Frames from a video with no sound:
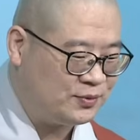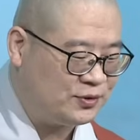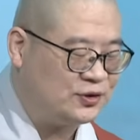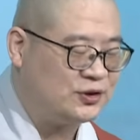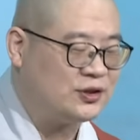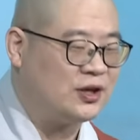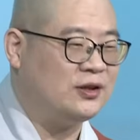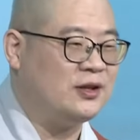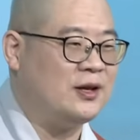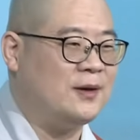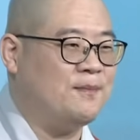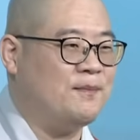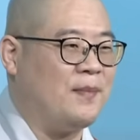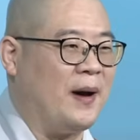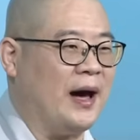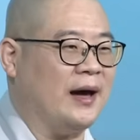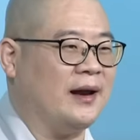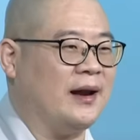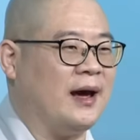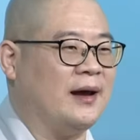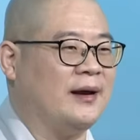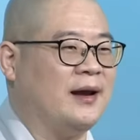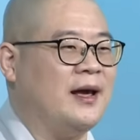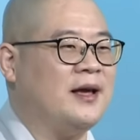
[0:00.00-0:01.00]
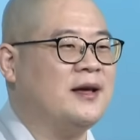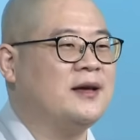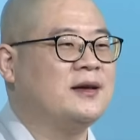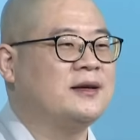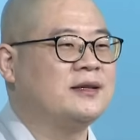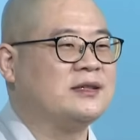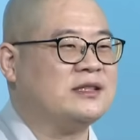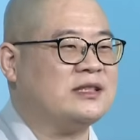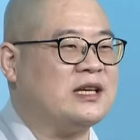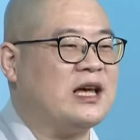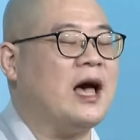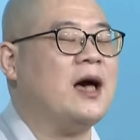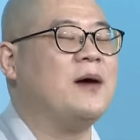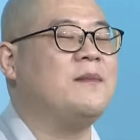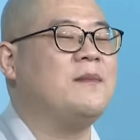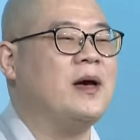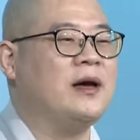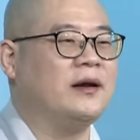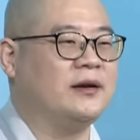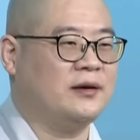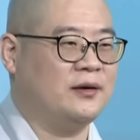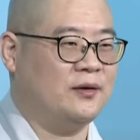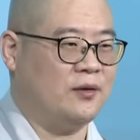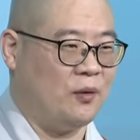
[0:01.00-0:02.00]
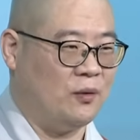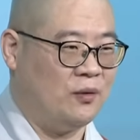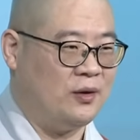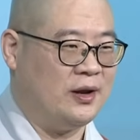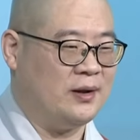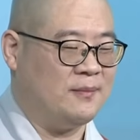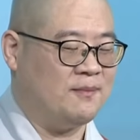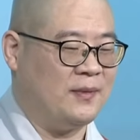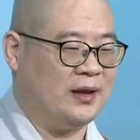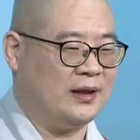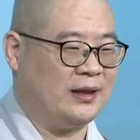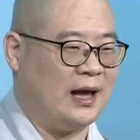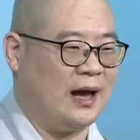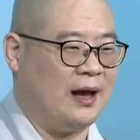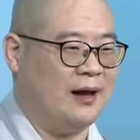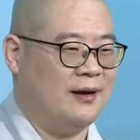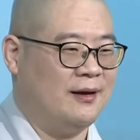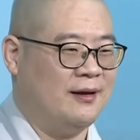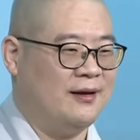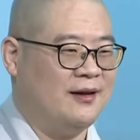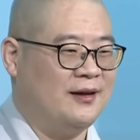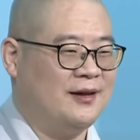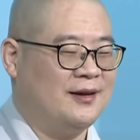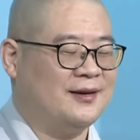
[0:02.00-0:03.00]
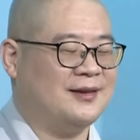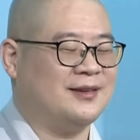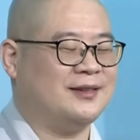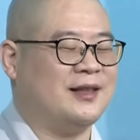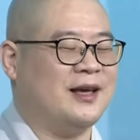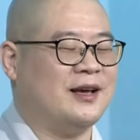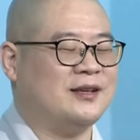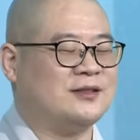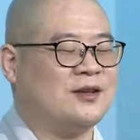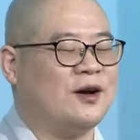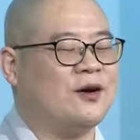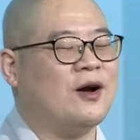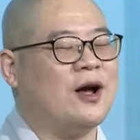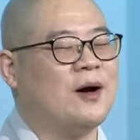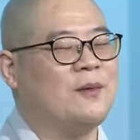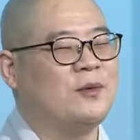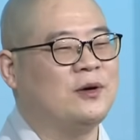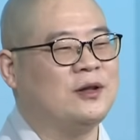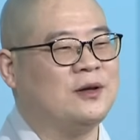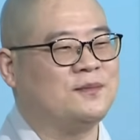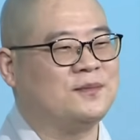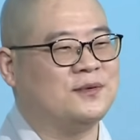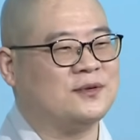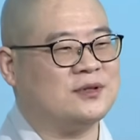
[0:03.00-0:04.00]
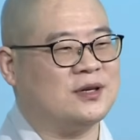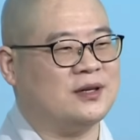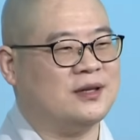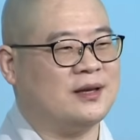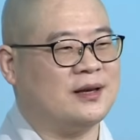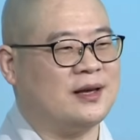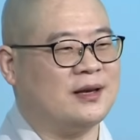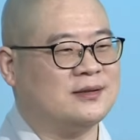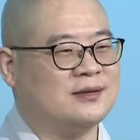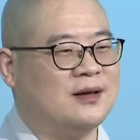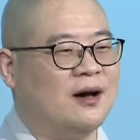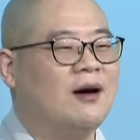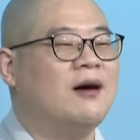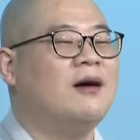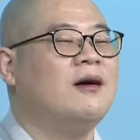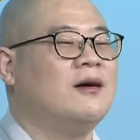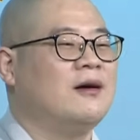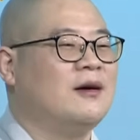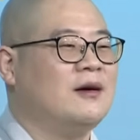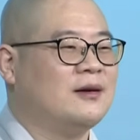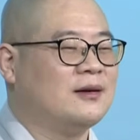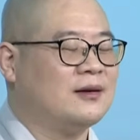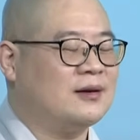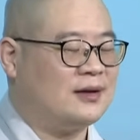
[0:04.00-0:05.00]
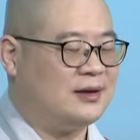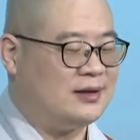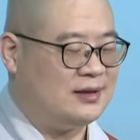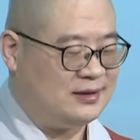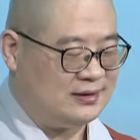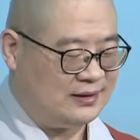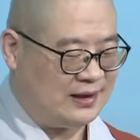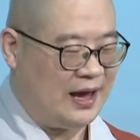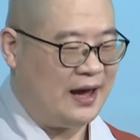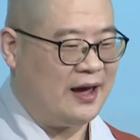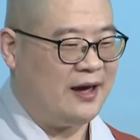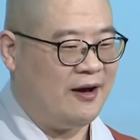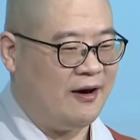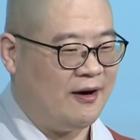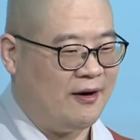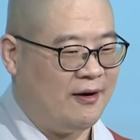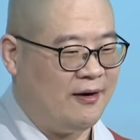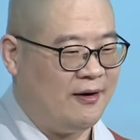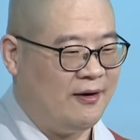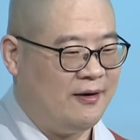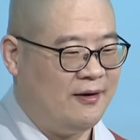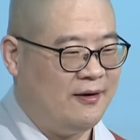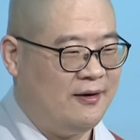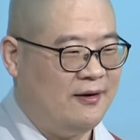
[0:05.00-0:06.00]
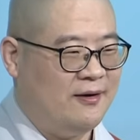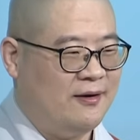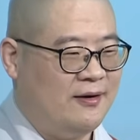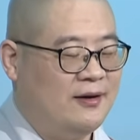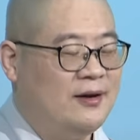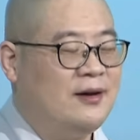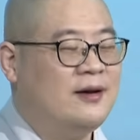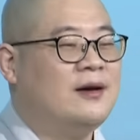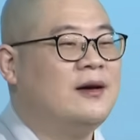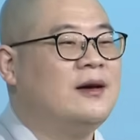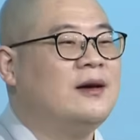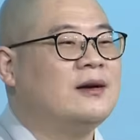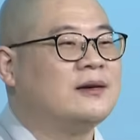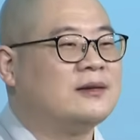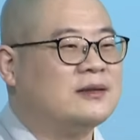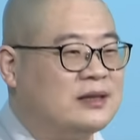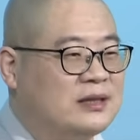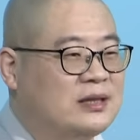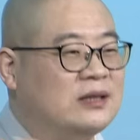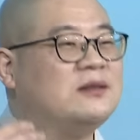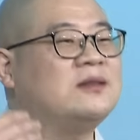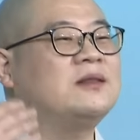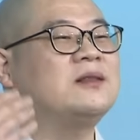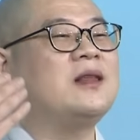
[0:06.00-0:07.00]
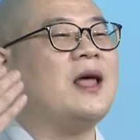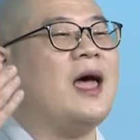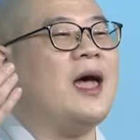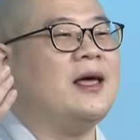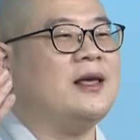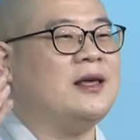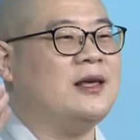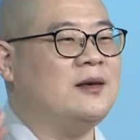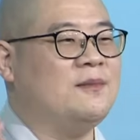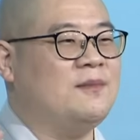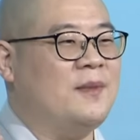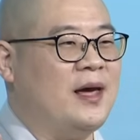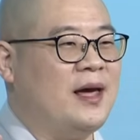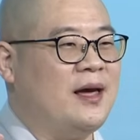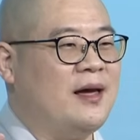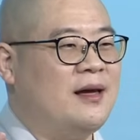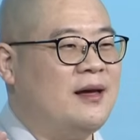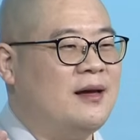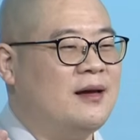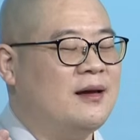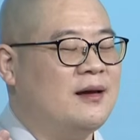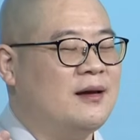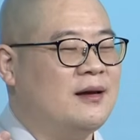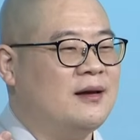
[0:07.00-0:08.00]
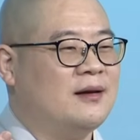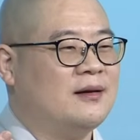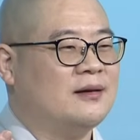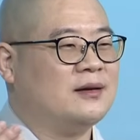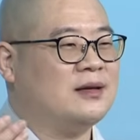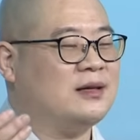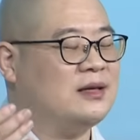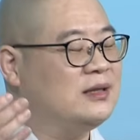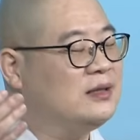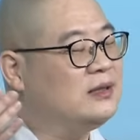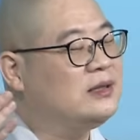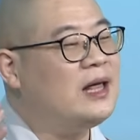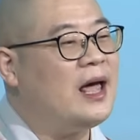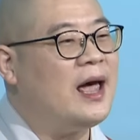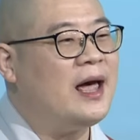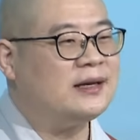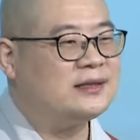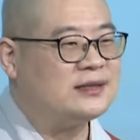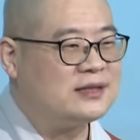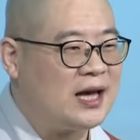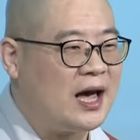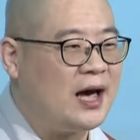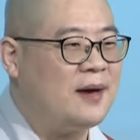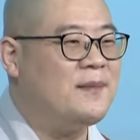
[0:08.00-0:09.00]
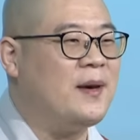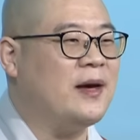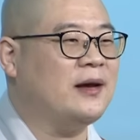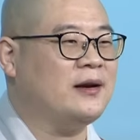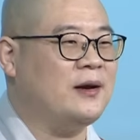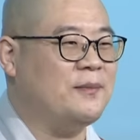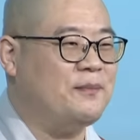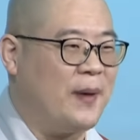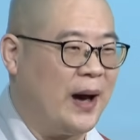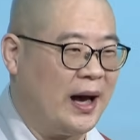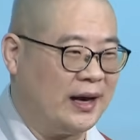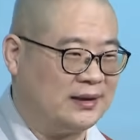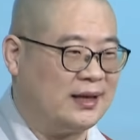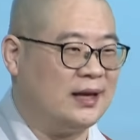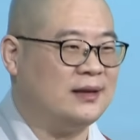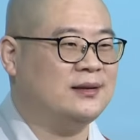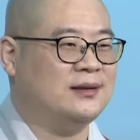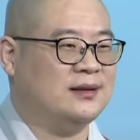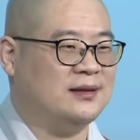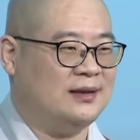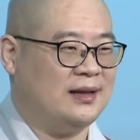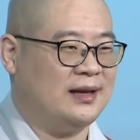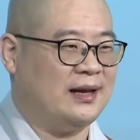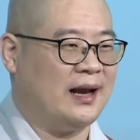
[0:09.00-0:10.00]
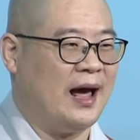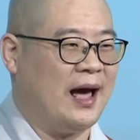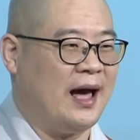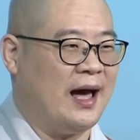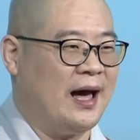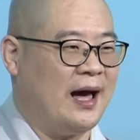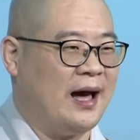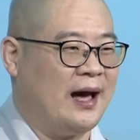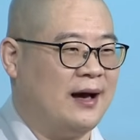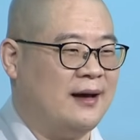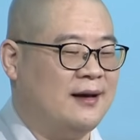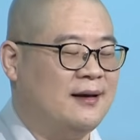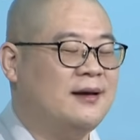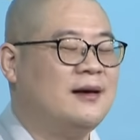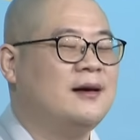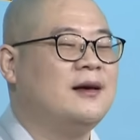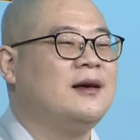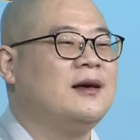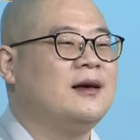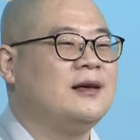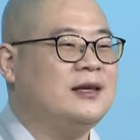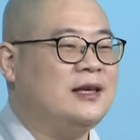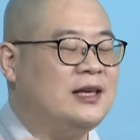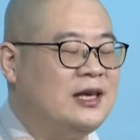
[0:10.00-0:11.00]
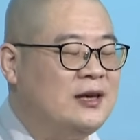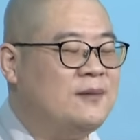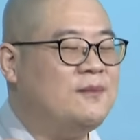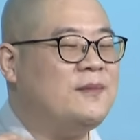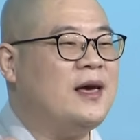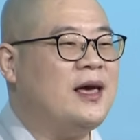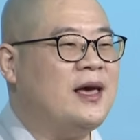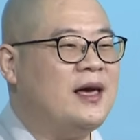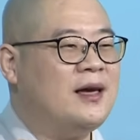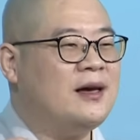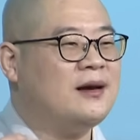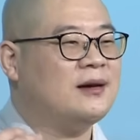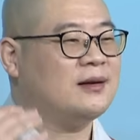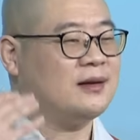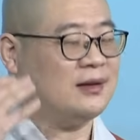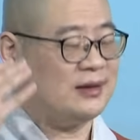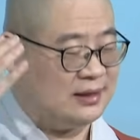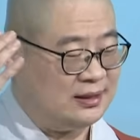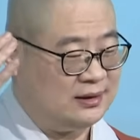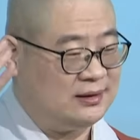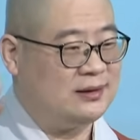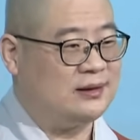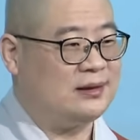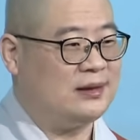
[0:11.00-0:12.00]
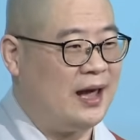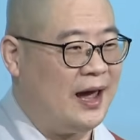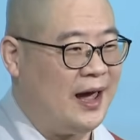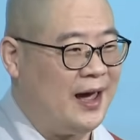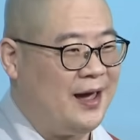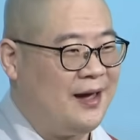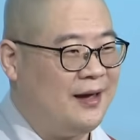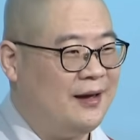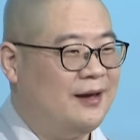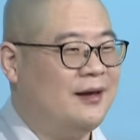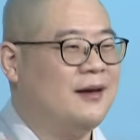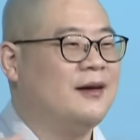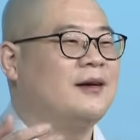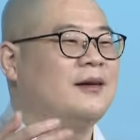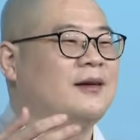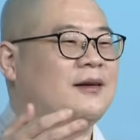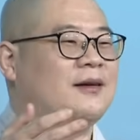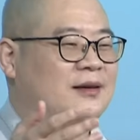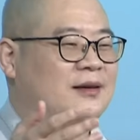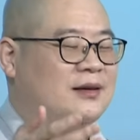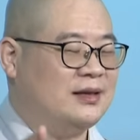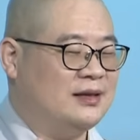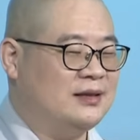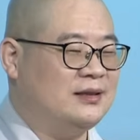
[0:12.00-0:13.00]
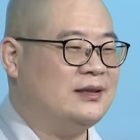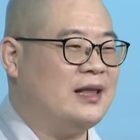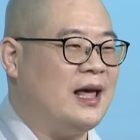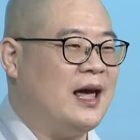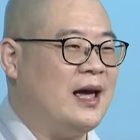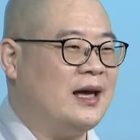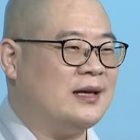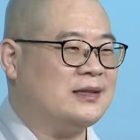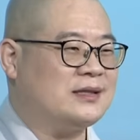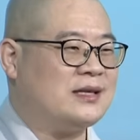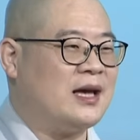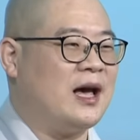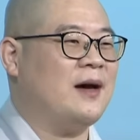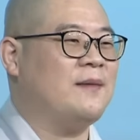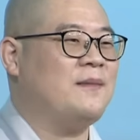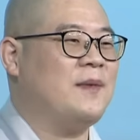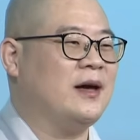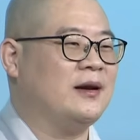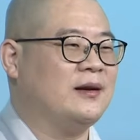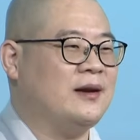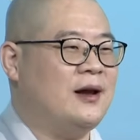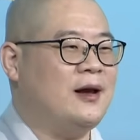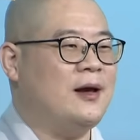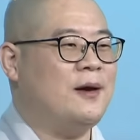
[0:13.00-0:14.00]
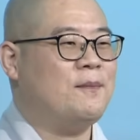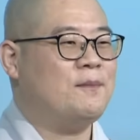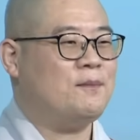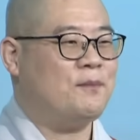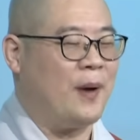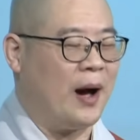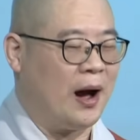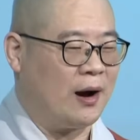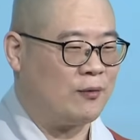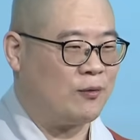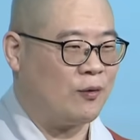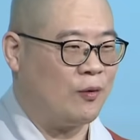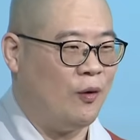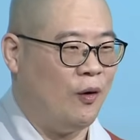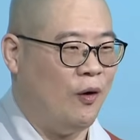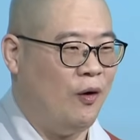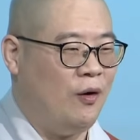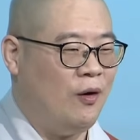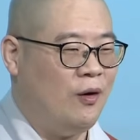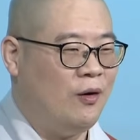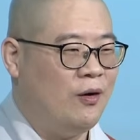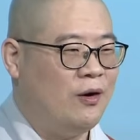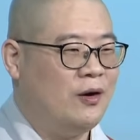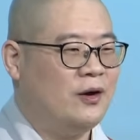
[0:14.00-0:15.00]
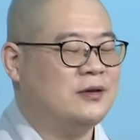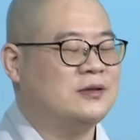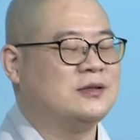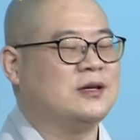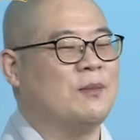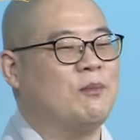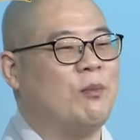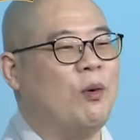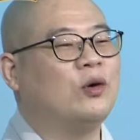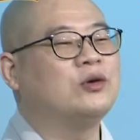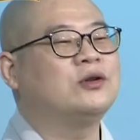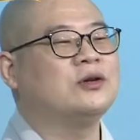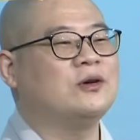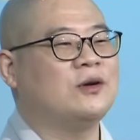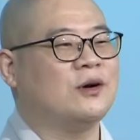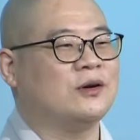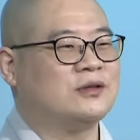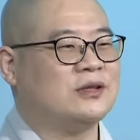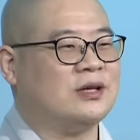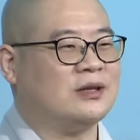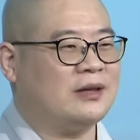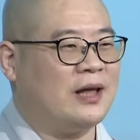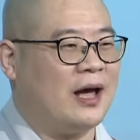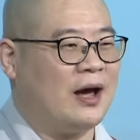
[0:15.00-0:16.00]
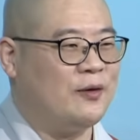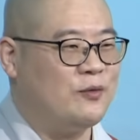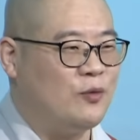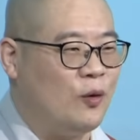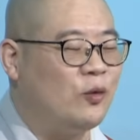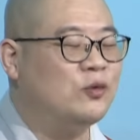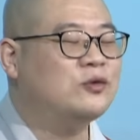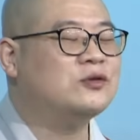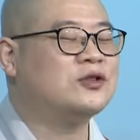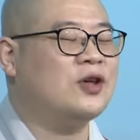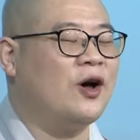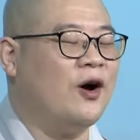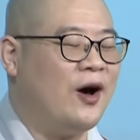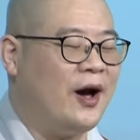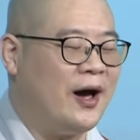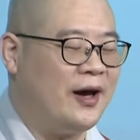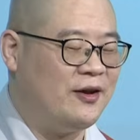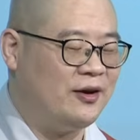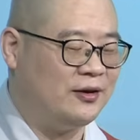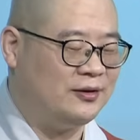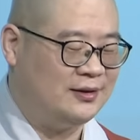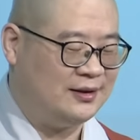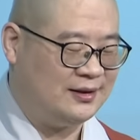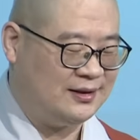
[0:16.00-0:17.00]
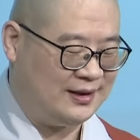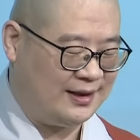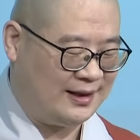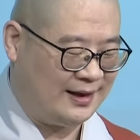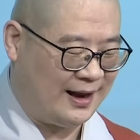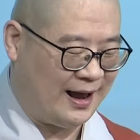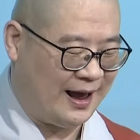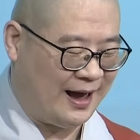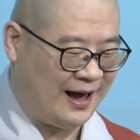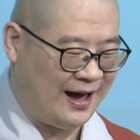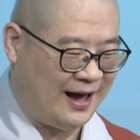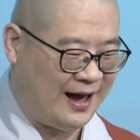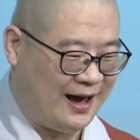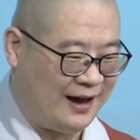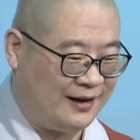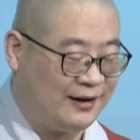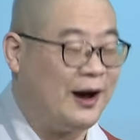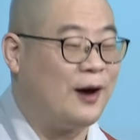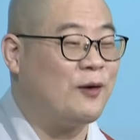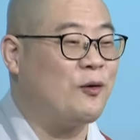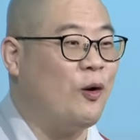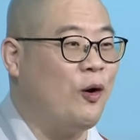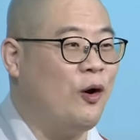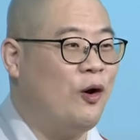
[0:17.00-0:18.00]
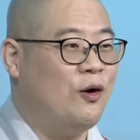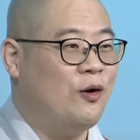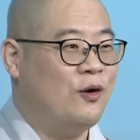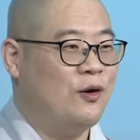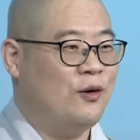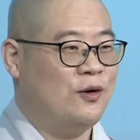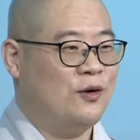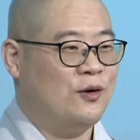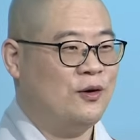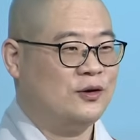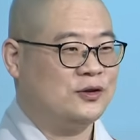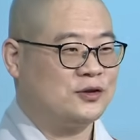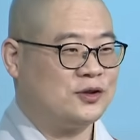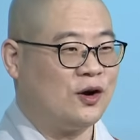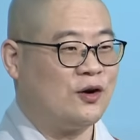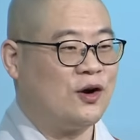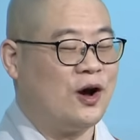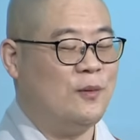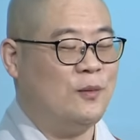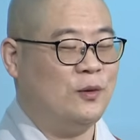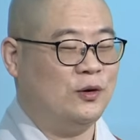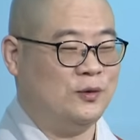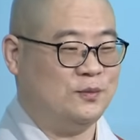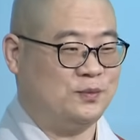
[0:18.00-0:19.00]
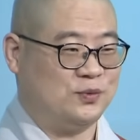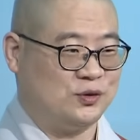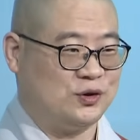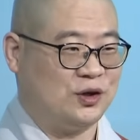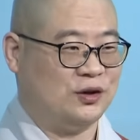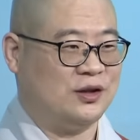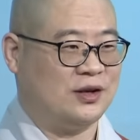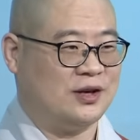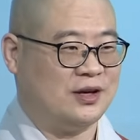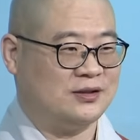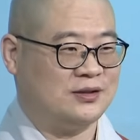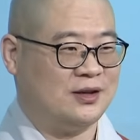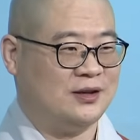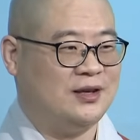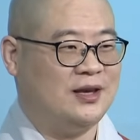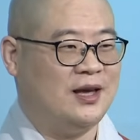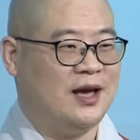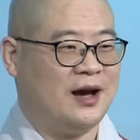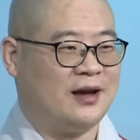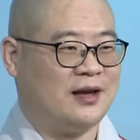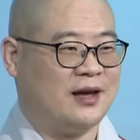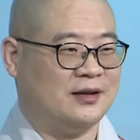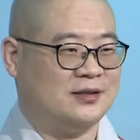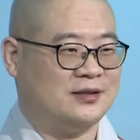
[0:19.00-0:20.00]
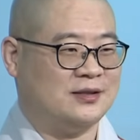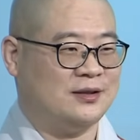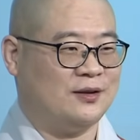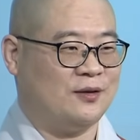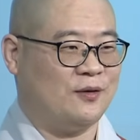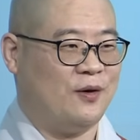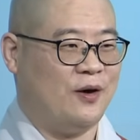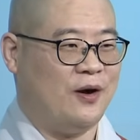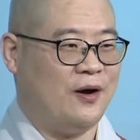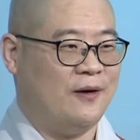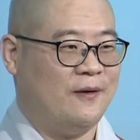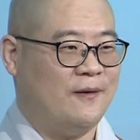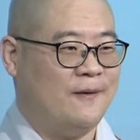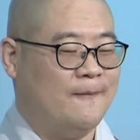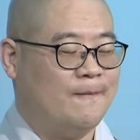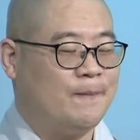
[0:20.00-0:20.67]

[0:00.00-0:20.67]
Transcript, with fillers: 부처님 발 아래 참회를 올립니다. 그때 석가모니 부처님께서 그대여 그때 이미 그대의 참회를 받았느니라 이미 그때 그대의 참회를 받고 이제 모든 것을 다 용서하였느니라라고 석가모니 부처님께서 이야기하시는 거예요.